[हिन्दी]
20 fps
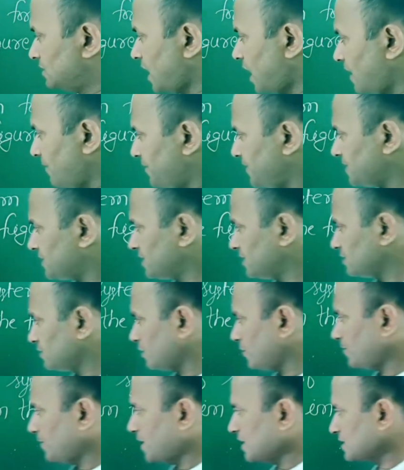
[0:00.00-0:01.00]
यहां पे
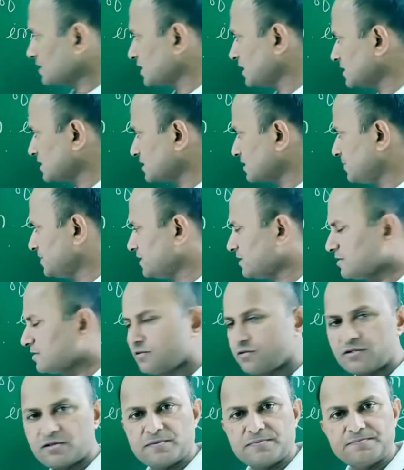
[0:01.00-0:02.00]
सेंटर ऑफ मास कैसे मेजर
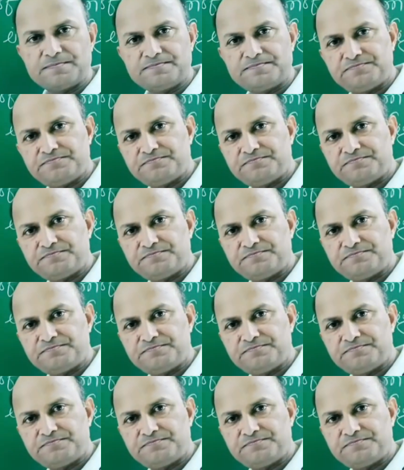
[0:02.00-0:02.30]
करोगे